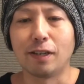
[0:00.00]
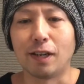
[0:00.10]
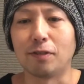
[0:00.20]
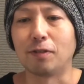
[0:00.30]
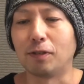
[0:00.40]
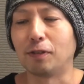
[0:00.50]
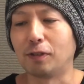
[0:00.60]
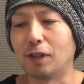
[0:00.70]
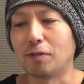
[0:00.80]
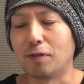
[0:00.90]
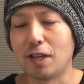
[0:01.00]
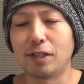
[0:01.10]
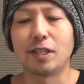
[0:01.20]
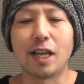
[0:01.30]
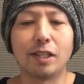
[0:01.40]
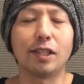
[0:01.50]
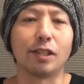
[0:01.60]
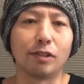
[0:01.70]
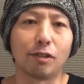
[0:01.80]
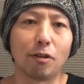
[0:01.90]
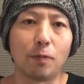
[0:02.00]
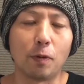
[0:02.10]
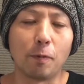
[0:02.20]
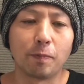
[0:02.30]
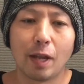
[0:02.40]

あの、あの冷静にやってたんですけども、